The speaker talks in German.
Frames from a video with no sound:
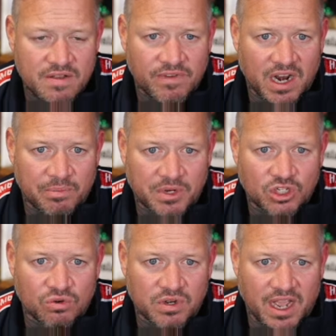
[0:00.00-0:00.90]
Wann hat man
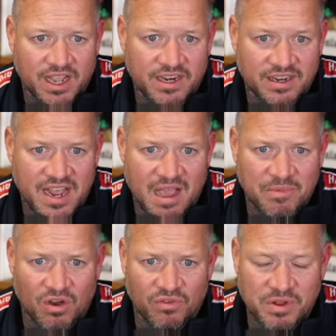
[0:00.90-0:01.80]
schon einen Namen
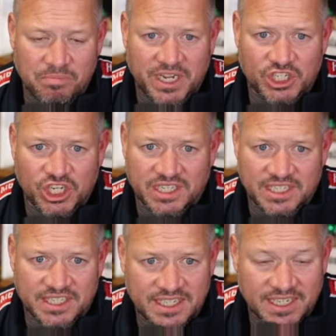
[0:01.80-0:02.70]
auf einer Picture
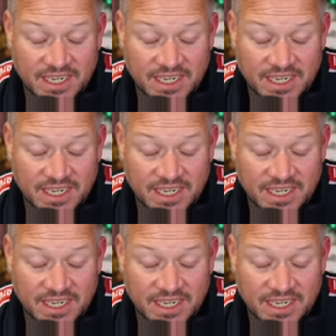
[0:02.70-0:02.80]
Disc?